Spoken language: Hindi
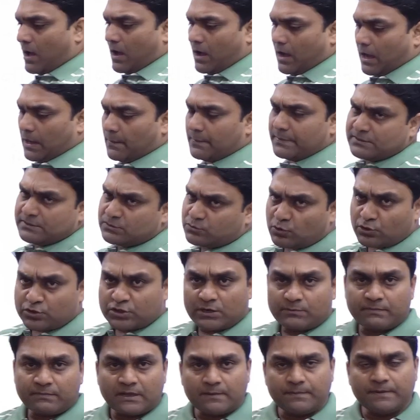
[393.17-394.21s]
अब इस क्वेश्चन
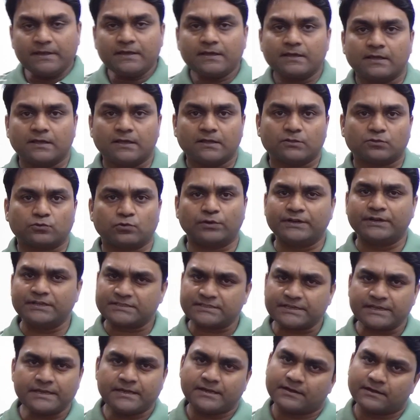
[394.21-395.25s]
में भी थोड़ी
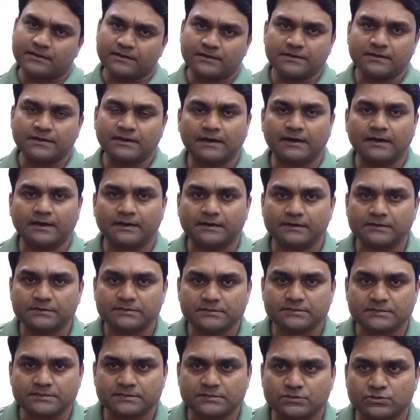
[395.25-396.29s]
सी
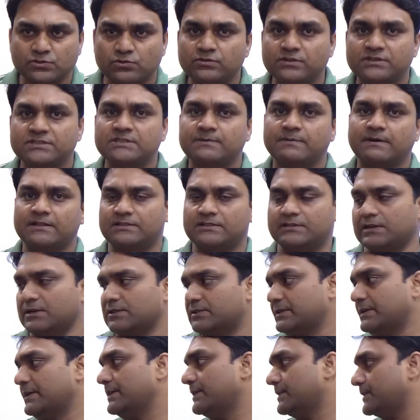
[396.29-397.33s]
सुंदर सी बात करते
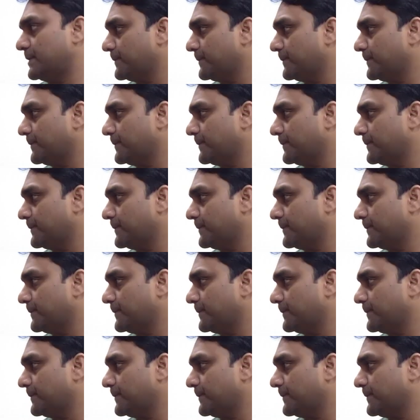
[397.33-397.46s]
हैं एक